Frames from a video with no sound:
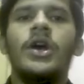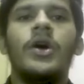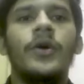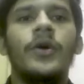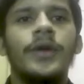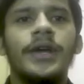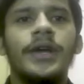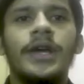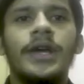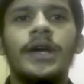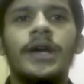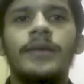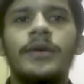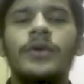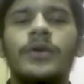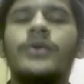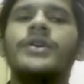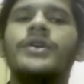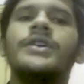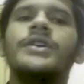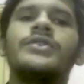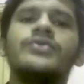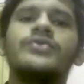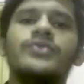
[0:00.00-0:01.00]
অনেকে আবার
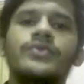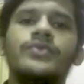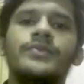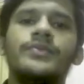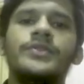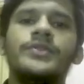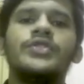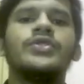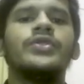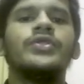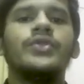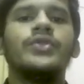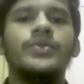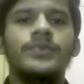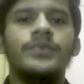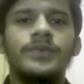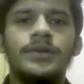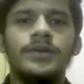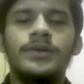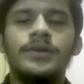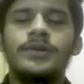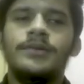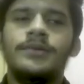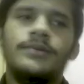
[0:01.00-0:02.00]
অনেক কিছু বিষয়ের
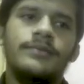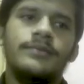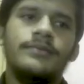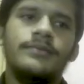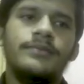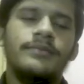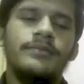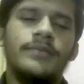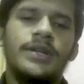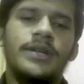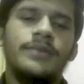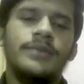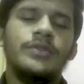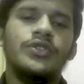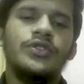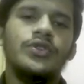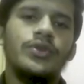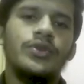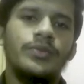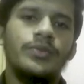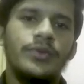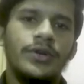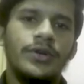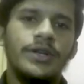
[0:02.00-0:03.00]
মানে
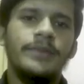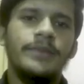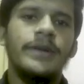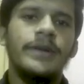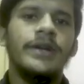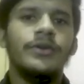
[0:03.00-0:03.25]
বিষয়ের উপর ডিপেন্ড